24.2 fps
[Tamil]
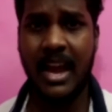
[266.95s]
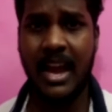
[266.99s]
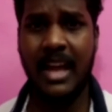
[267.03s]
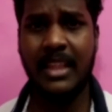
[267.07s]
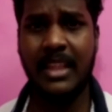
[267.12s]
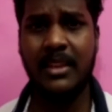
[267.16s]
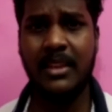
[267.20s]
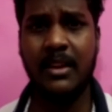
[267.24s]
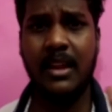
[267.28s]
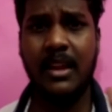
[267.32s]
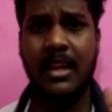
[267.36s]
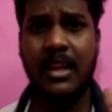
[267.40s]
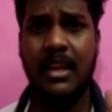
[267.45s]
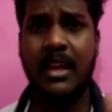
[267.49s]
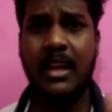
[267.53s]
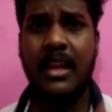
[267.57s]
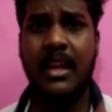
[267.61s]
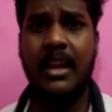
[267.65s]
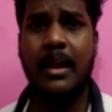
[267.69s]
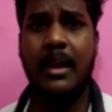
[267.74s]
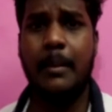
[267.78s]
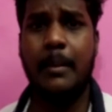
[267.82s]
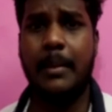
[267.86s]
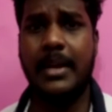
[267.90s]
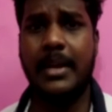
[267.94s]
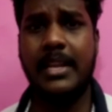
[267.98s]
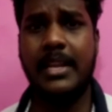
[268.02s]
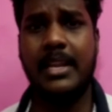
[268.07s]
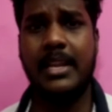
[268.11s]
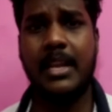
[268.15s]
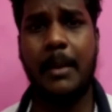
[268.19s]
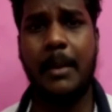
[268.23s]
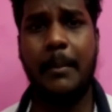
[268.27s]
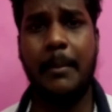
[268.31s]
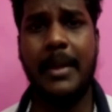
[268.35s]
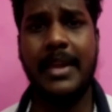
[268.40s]
அதில்
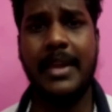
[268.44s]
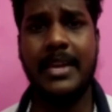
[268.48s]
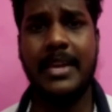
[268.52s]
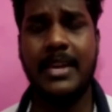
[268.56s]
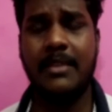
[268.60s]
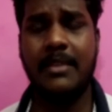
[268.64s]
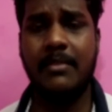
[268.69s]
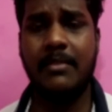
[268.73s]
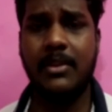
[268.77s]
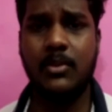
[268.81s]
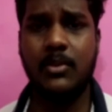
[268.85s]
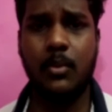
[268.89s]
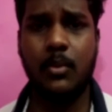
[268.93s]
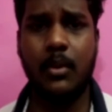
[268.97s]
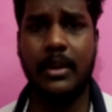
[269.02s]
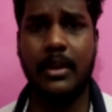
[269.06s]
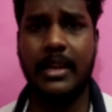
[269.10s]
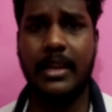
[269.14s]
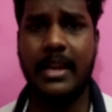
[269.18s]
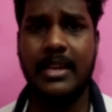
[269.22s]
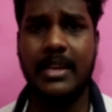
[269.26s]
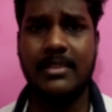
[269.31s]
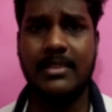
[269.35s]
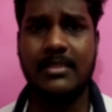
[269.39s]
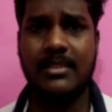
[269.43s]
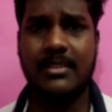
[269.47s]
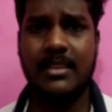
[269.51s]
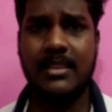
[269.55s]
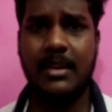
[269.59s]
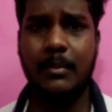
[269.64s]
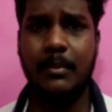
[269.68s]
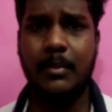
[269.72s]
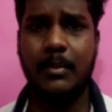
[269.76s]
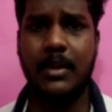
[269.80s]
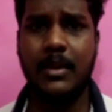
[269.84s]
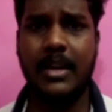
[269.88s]
பண்ணியிருக்க மேக்கிங் வைஸ் ஓகே
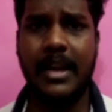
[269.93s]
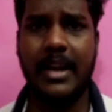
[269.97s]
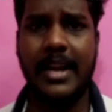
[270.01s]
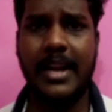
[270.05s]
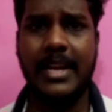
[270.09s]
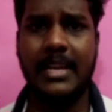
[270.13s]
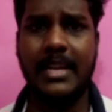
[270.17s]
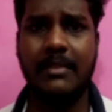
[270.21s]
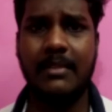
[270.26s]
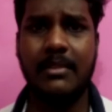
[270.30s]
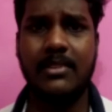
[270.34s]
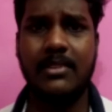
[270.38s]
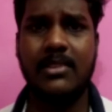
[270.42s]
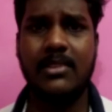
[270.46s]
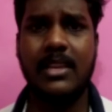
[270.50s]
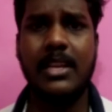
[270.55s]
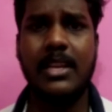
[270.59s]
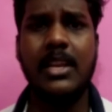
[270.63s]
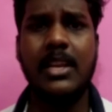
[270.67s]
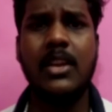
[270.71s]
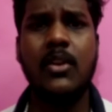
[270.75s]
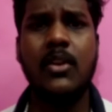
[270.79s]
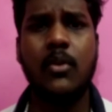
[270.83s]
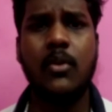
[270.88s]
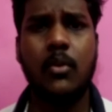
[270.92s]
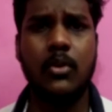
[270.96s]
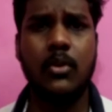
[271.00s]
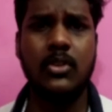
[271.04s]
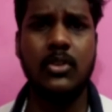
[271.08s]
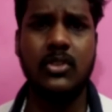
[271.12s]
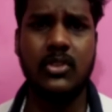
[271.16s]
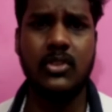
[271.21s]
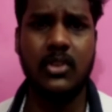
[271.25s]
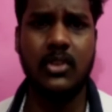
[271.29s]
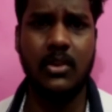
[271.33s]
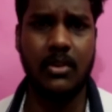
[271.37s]
ஸ்கிரிப்ட் ரைட்டிங் வைஸ் இன்னும்
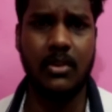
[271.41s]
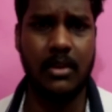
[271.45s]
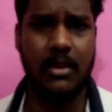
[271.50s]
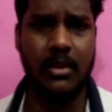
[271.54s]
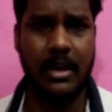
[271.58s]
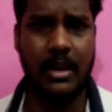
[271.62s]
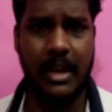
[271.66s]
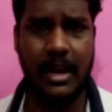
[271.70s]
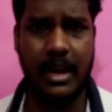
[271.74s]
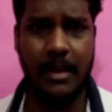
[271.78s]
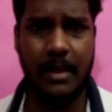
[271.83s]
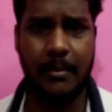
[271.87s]
கொஞ்சம் நல்லா